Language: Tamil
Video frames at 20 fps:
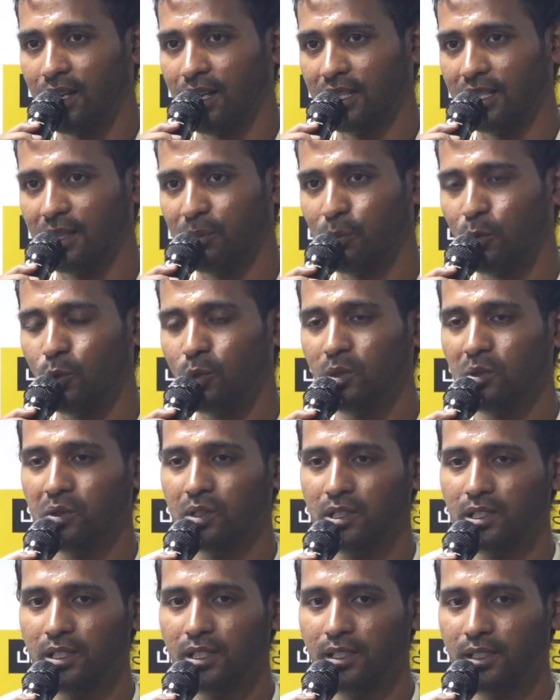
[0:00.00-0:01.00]
அந்த பொண்ணு
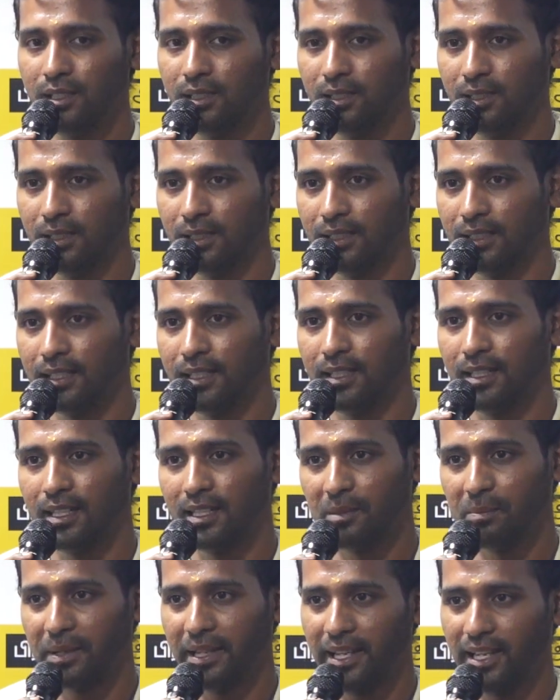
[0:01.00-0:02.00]
வந்து
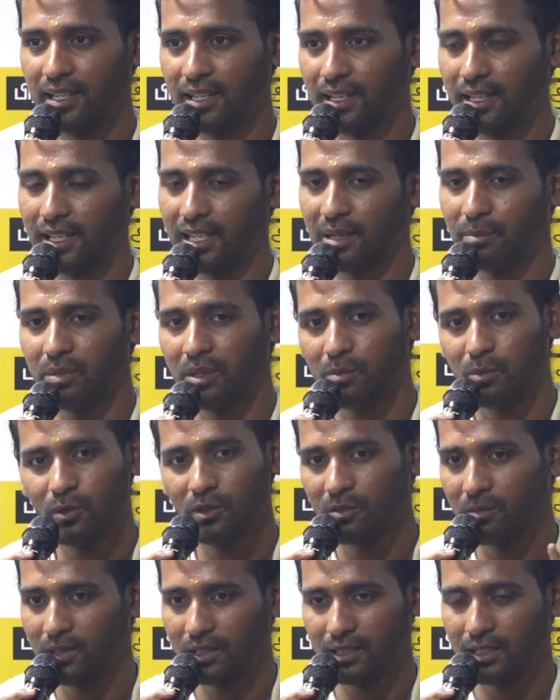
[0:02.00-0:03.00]
அந்த பையன்கிட்ட எங்கள் அப்பா
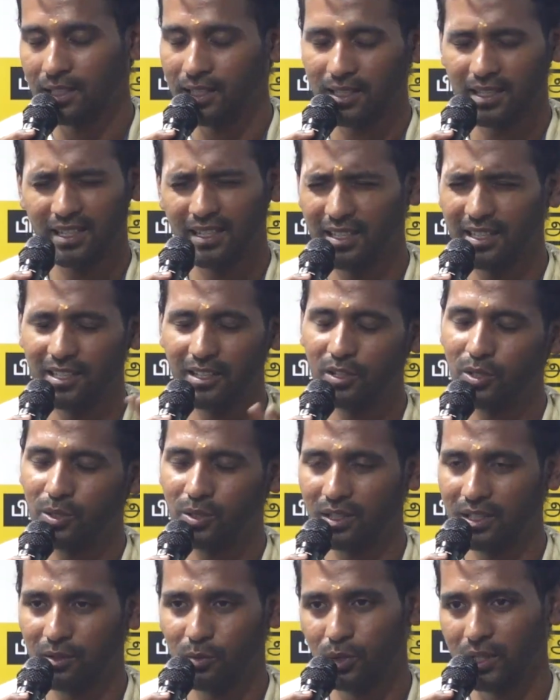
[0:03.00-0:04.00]
பொண்ணு பார்த்துருக்கிறார் ஏதோ
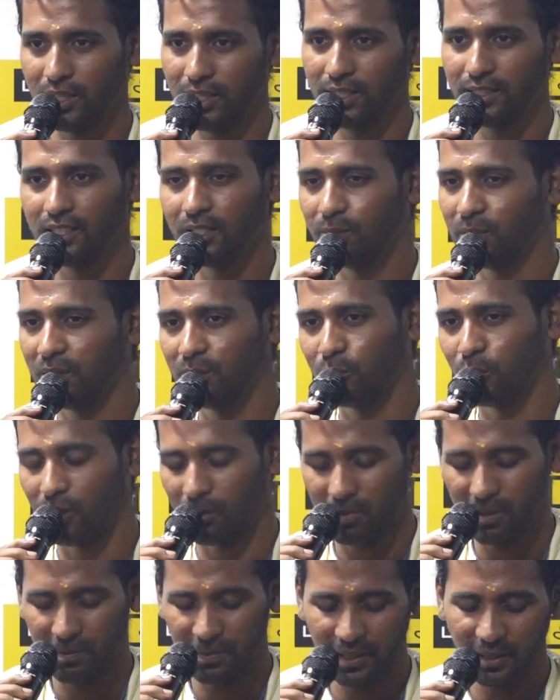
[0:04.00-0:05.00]
அவங்க திருமணம்
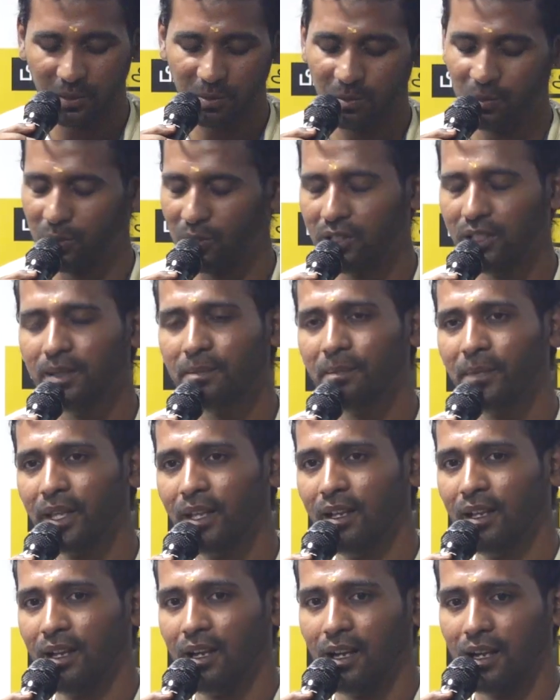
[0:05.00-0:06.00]
தொடர்பாக பேசும்போது
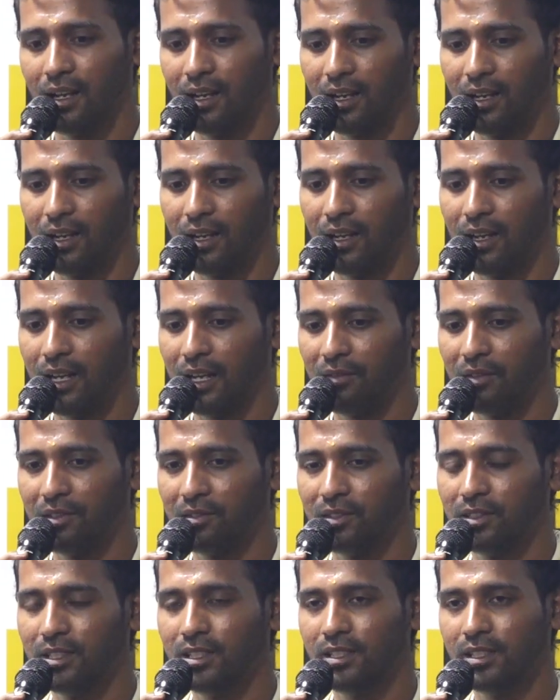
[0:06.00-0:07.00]

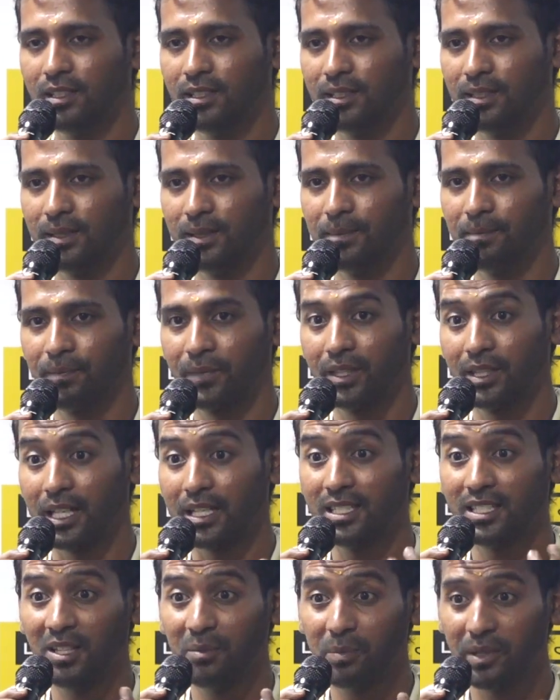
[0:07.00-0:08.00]
அவன் வந்து
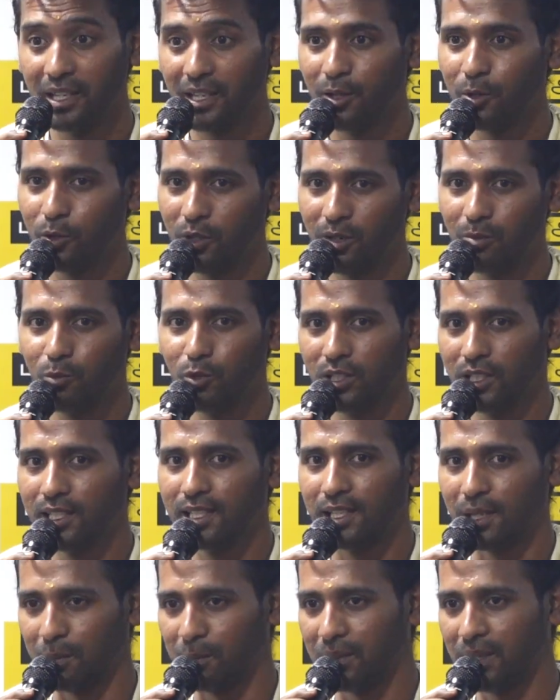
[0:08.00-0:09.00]
தஞ்சை பெரிய கோயில்
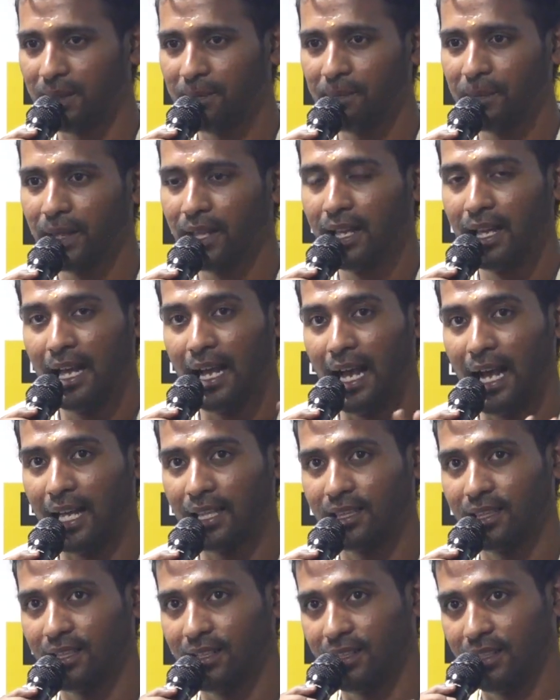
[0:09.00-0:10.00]
முன் இருப்பான்
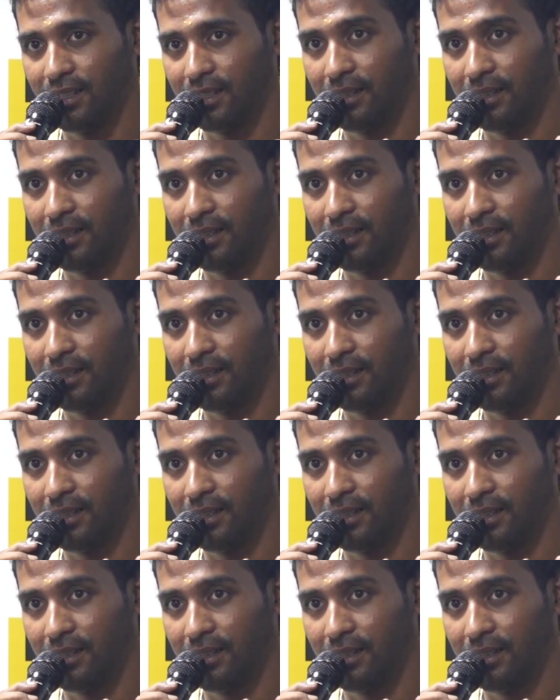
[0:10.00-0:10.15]
அந்த